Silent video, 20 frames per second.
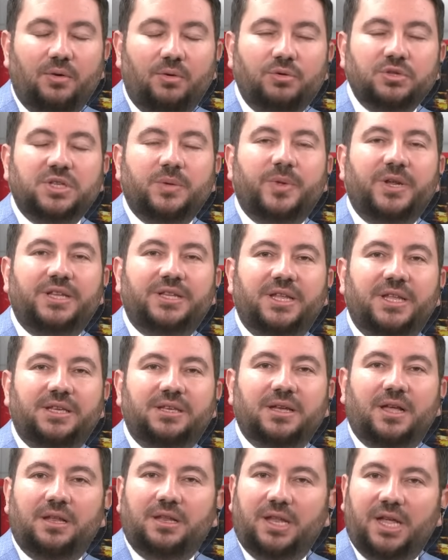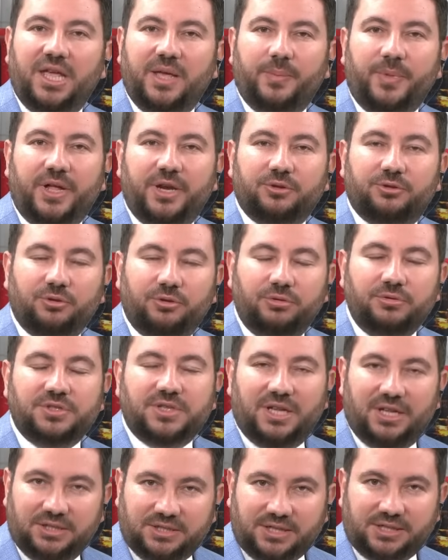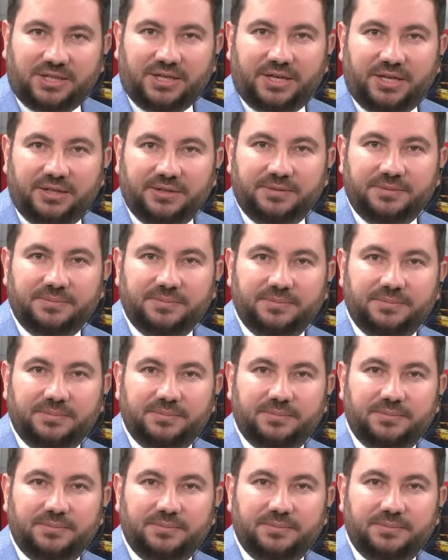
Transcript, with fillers: O zamana dek Allah'a emanet olun, sağlıcakla kalın.